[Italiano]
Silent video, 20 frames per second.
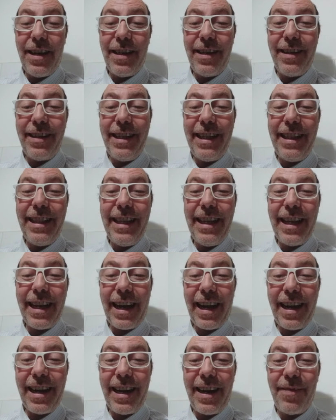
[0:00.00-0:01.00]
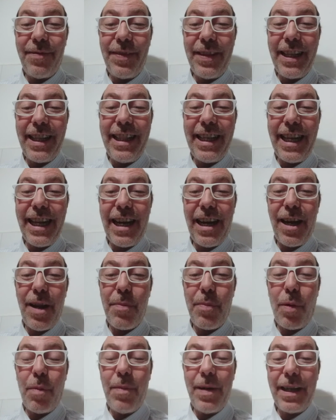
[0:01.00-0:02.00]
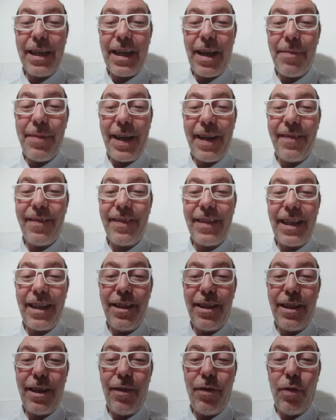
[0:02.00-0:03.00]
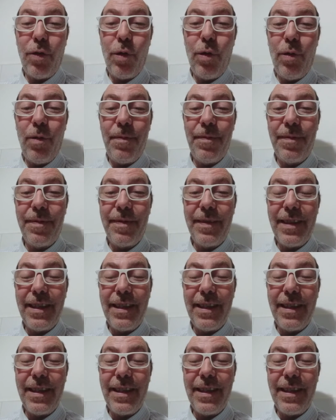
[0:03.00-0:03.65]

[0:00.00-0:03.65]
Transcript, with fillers: di dirle, di dirle pubblicamente in tv